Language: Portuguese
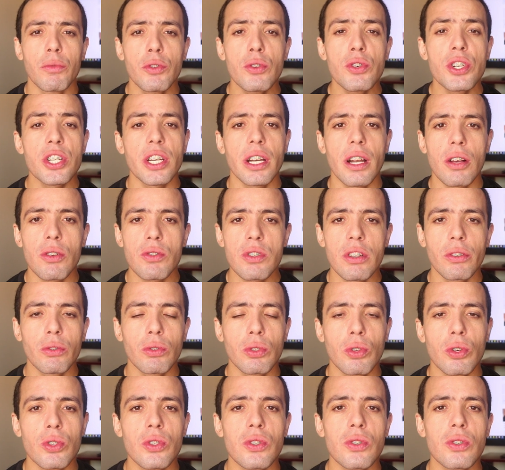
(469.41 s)
No geral, são
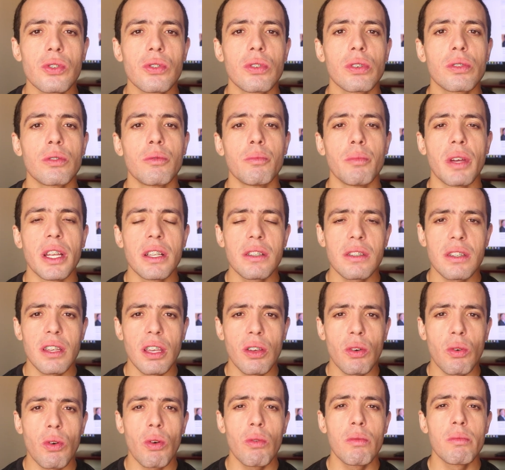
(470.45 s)
todos os documentos que
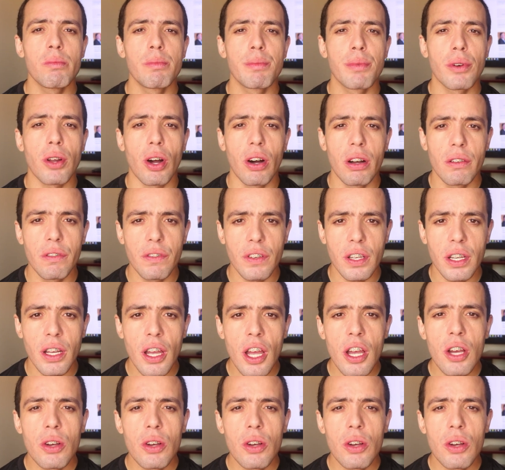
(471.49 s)
comprovem